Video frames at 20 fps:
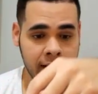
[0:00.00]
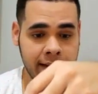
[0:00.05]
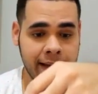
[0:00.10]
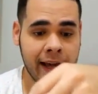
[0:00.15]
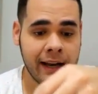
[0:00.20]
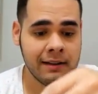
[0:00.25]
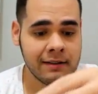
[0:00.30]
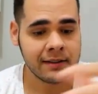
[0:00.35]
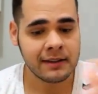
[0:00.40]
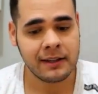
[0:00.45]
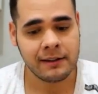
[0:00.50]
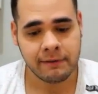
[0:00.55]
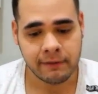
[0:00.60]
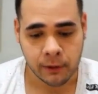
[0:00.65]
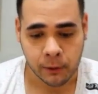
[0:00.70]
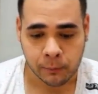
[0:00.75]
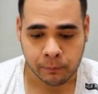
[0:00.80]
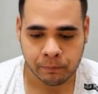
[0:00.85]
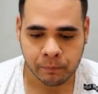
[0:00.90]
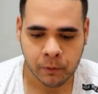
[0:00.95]
E ela
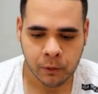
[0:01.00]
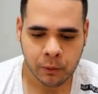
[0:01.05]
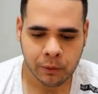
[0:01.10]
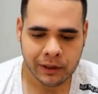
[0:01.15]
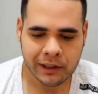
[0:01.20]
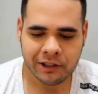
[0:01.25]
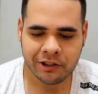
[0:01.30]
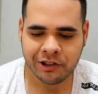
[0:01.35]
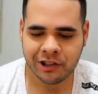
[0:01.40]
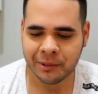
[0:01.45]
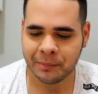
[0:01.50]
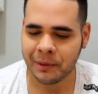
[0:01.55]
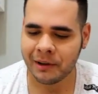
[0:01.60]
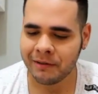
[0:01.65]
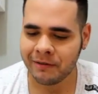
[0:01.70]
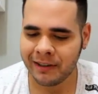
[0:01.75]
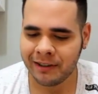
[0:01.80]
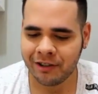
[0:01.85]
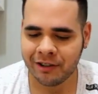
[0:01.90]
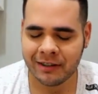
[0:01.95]
escreveu:
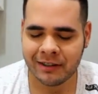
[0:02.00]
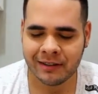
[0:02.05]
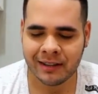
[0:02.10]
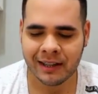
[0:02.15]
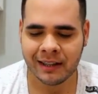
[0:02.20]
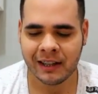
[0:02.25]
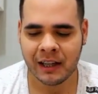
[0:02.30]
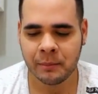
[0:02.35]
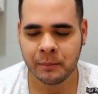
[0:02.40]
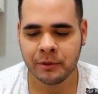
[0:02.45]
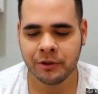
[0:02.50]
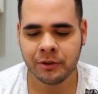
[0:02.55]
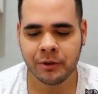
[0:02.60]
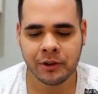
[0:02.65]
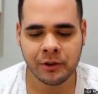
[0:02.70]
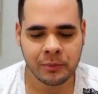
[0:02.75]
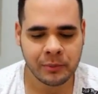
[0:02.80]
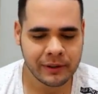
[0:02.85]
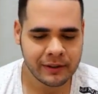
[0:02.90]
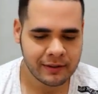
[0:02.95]
Curitiba, 20 de setembro de
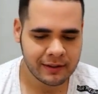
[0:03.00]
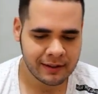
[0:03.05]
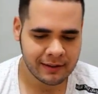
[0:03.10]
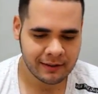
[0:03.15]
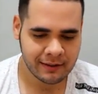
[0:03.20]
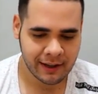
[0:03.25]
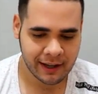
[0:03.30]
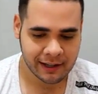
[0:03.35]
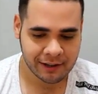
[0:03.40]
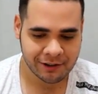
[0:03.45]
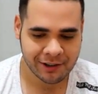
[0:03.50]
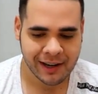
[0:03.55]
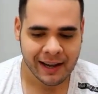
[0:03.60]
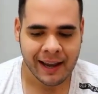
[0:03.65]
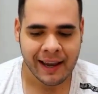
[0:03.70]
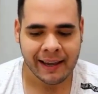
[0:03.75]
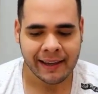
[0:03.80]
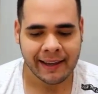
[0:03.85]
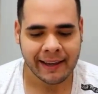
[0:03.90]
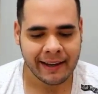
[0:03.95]
2017.
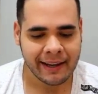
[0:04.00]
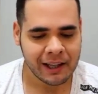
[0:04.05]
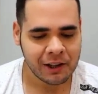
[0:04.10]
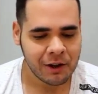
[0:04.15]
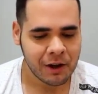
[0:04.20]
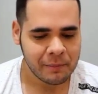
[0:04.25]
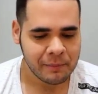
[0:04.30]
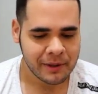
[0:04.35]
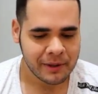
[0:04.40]
Querido